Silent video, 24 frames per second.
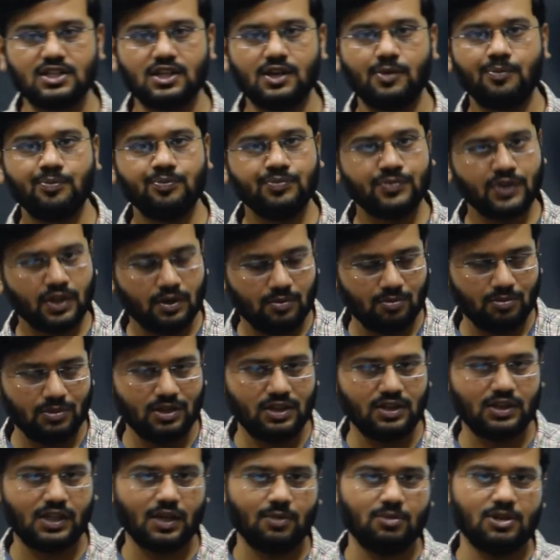चाहिए
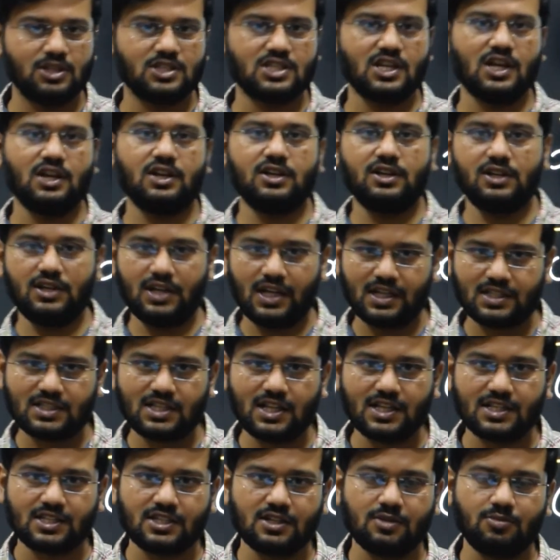मिलते हैं बच्चा नेक्स्ट
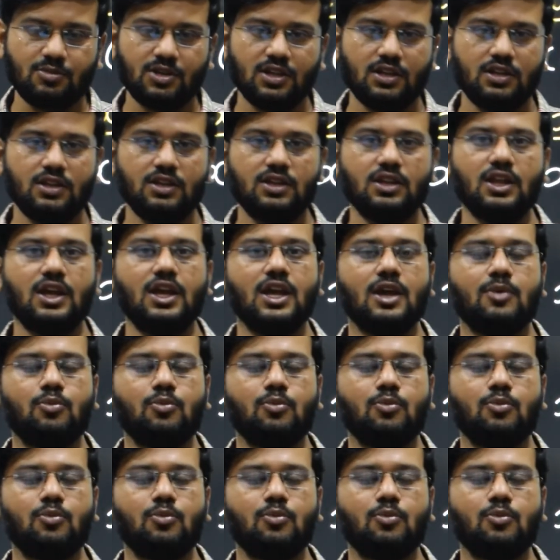लेक्चर में नए